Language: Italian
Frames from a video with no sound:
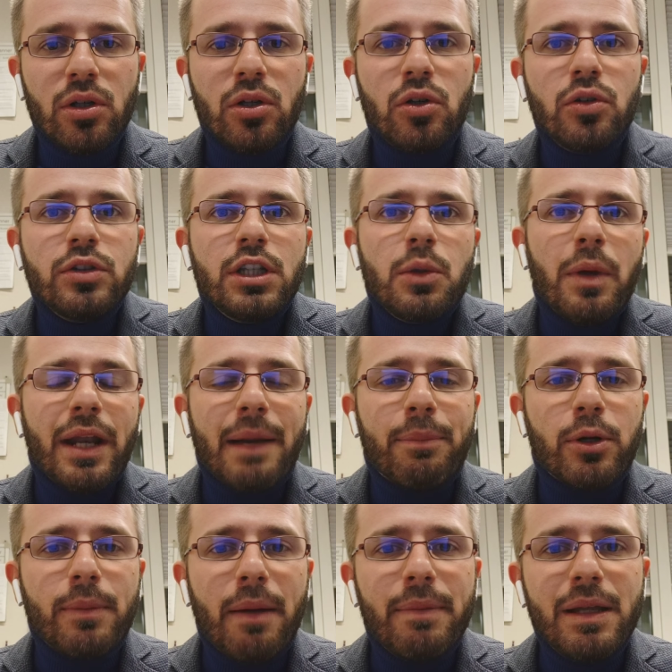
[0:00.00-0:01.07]
continuerà
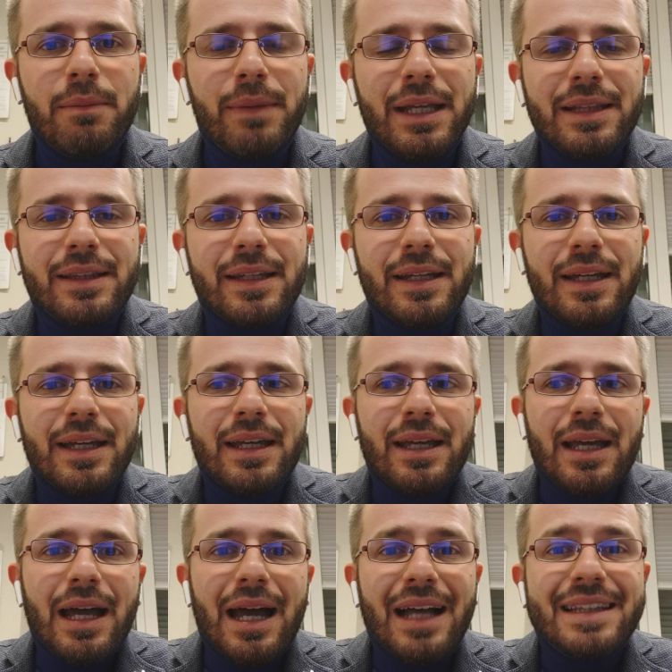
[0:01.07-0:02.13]
probabilmente
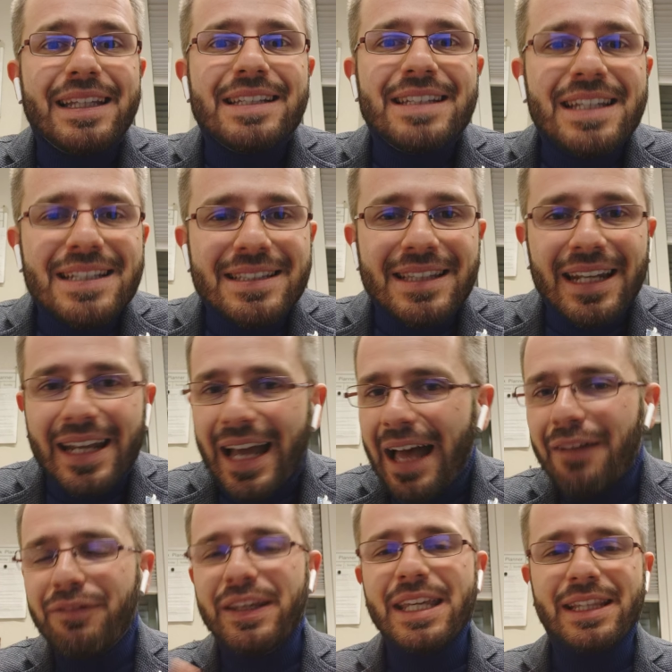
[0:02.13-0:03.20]
ad esistere
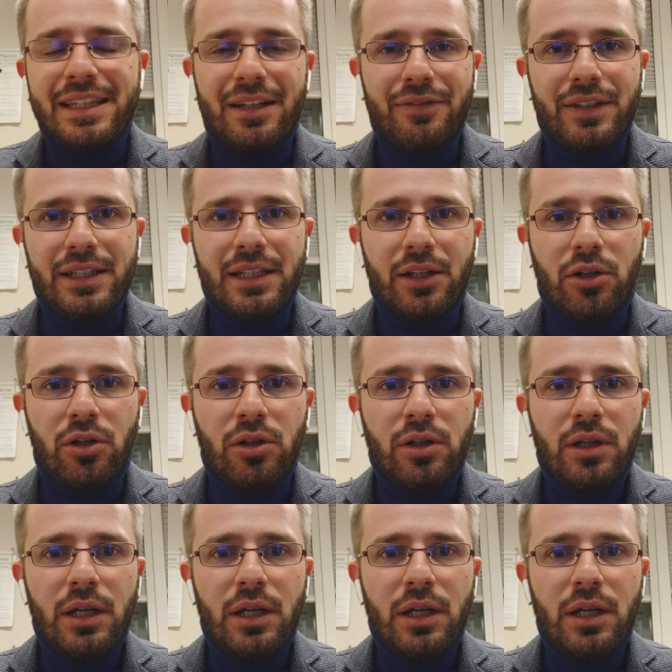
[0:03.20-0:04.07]
a vita, vi dirò,